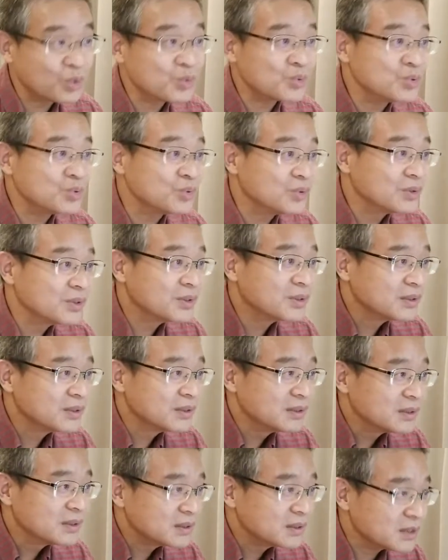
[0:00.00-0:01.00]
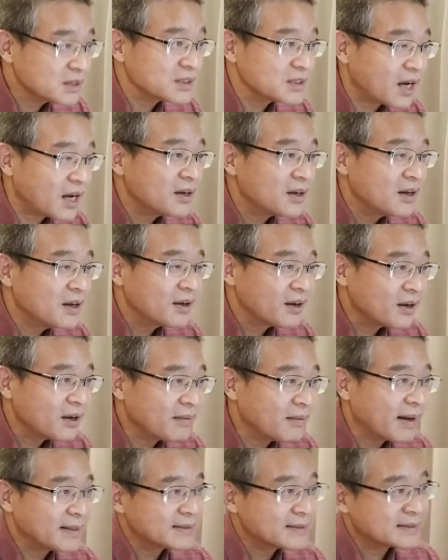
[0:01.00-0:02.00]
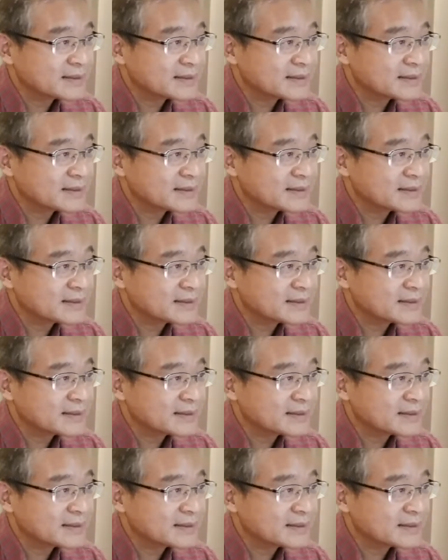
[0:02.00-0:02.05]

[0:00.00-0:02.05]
苦，正常，好吧？